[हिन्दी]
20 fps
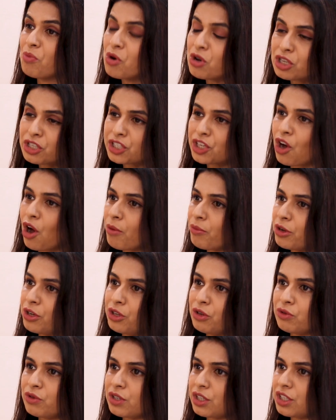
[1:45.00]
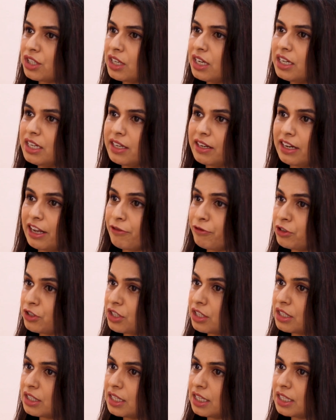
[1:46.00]
मोस्ट कॉमन न्यूट्रिशनल
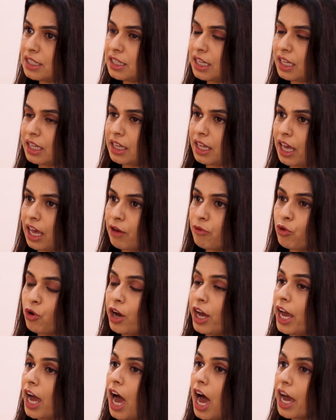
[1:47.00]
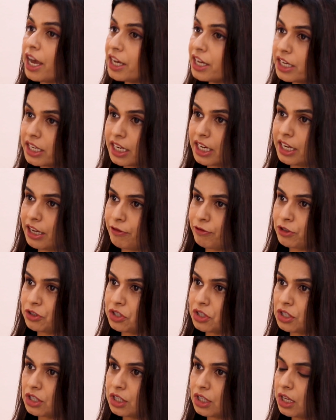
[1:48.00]
डेफिशिएंसीज दिखते हैं वो है आयरन की
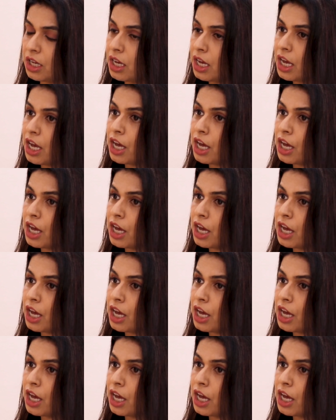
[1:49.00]
डेफिशिएंसी